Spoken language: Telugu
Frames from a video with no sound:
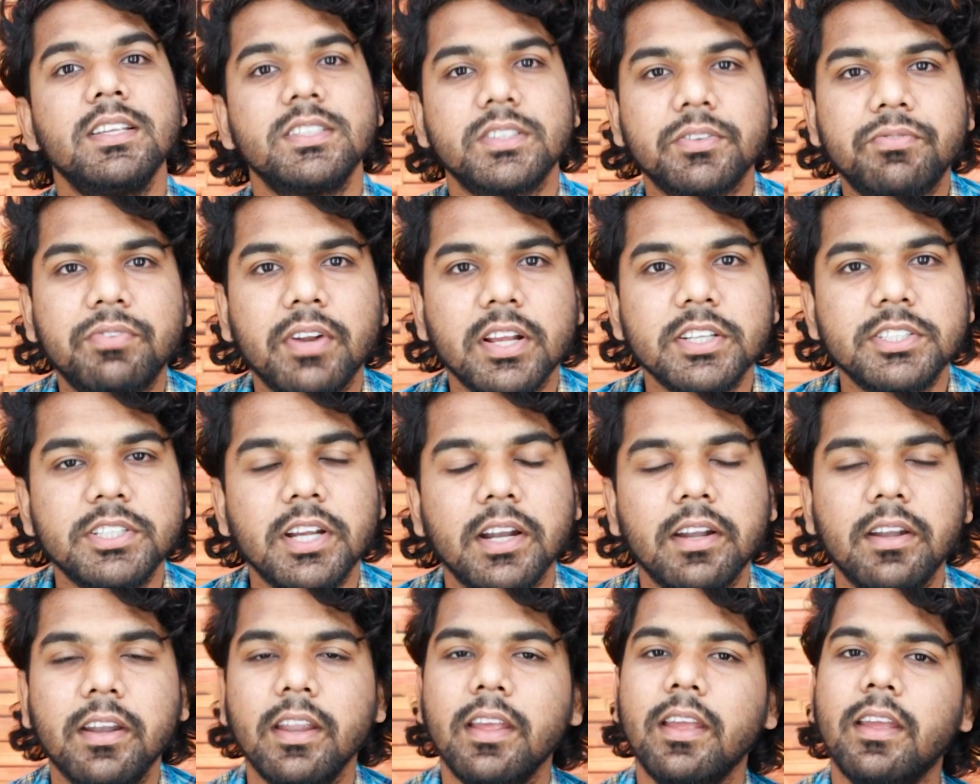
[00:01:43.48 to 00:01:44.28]
హెచ్ రిఫ్రెష్
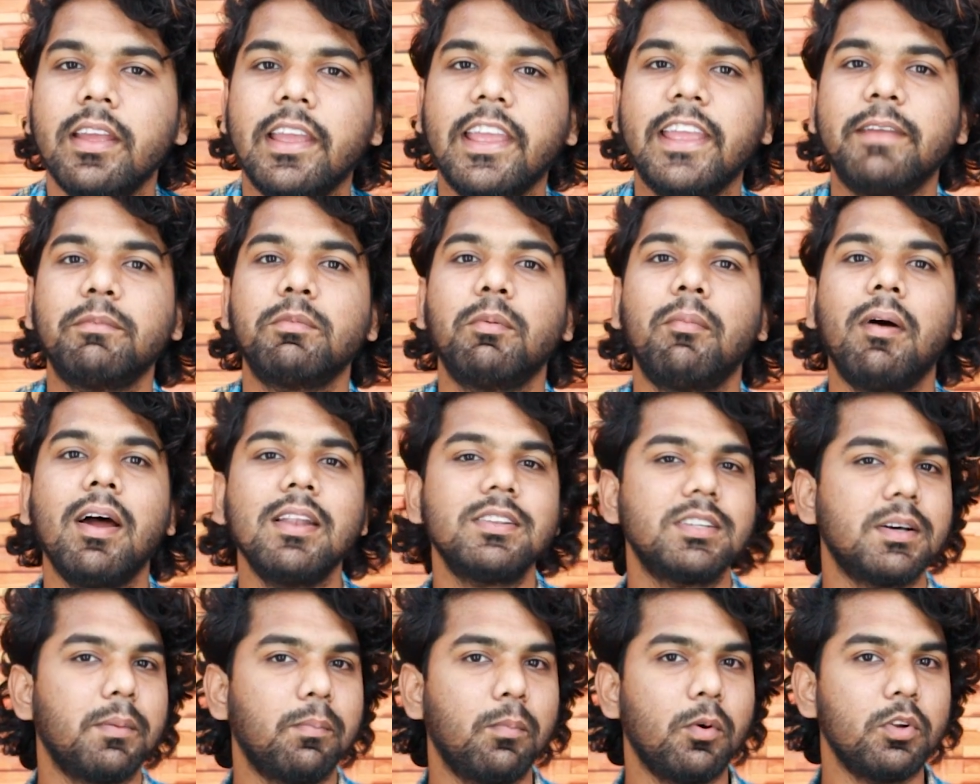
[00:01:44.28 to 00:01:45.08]
రేట్ని ఈ
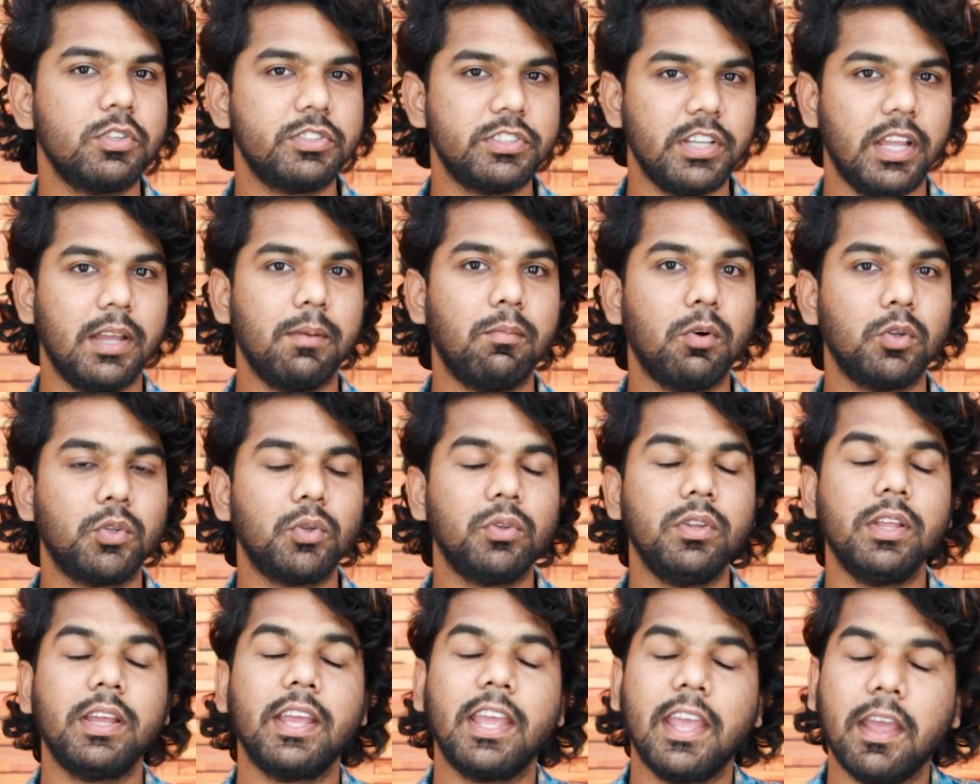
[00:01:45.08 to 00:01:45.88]
మొబైల్ సపోర్ట్
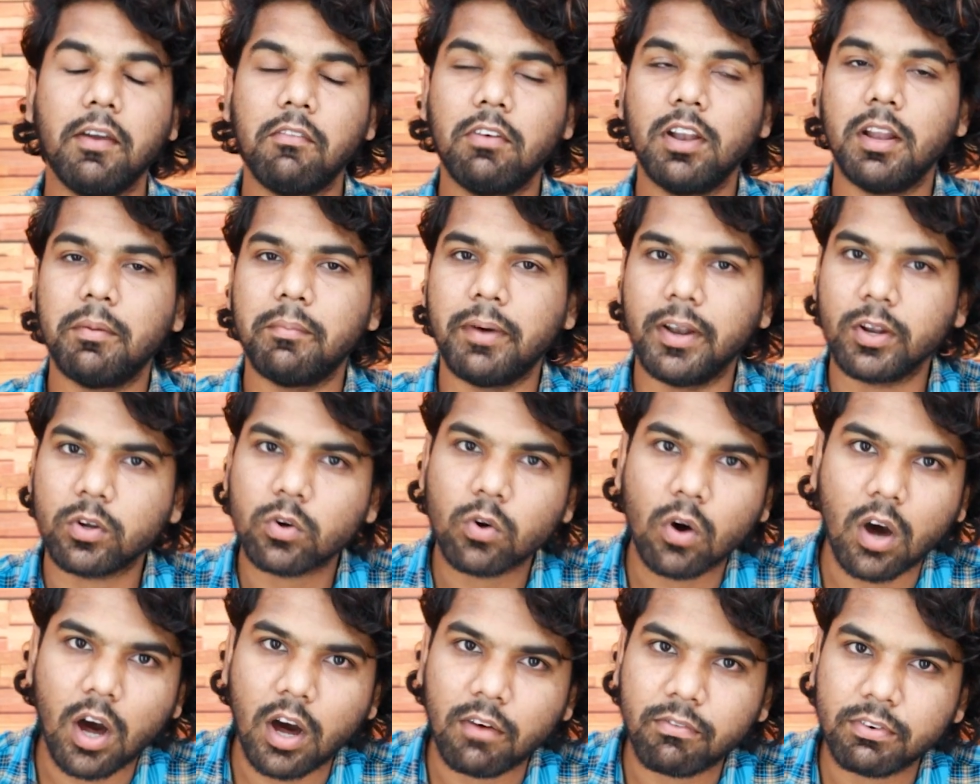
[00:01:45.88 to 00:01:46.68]
చేయబోతుంది కేవలం
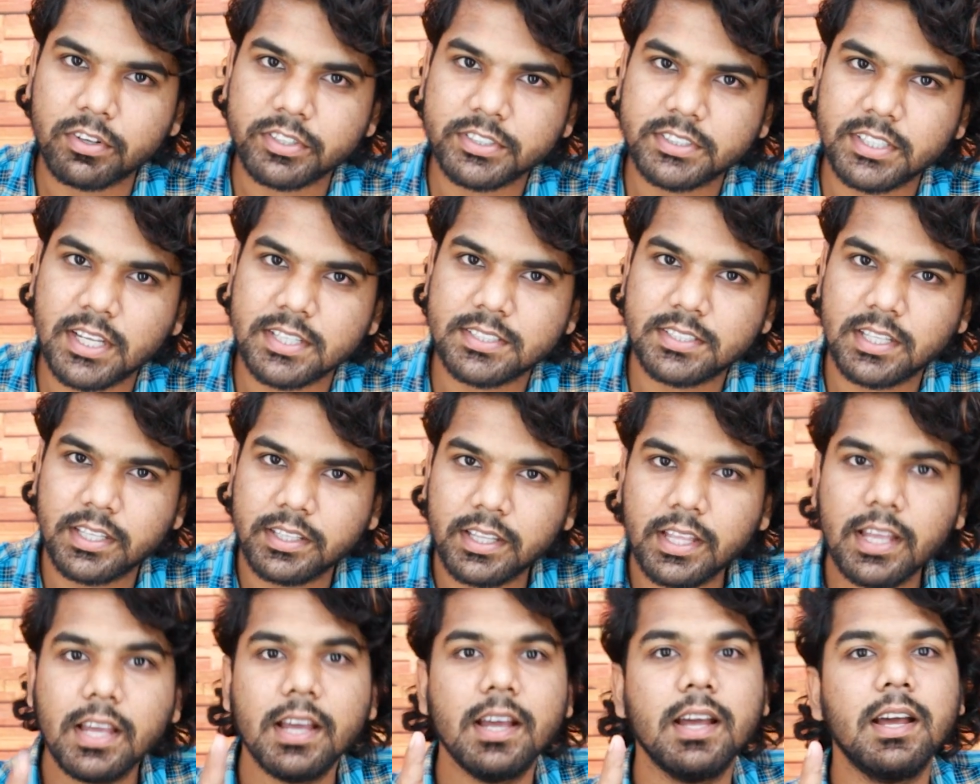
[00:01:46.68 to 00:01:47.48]
మనకు ఆఫర్
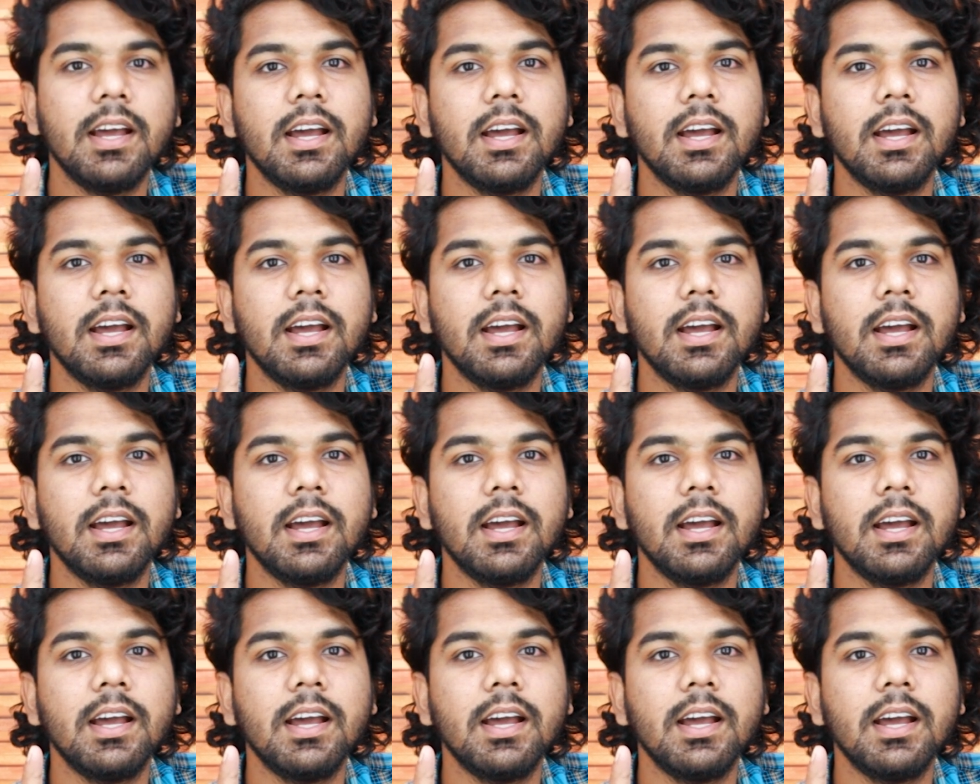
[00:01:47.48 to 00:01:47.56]
చేసేది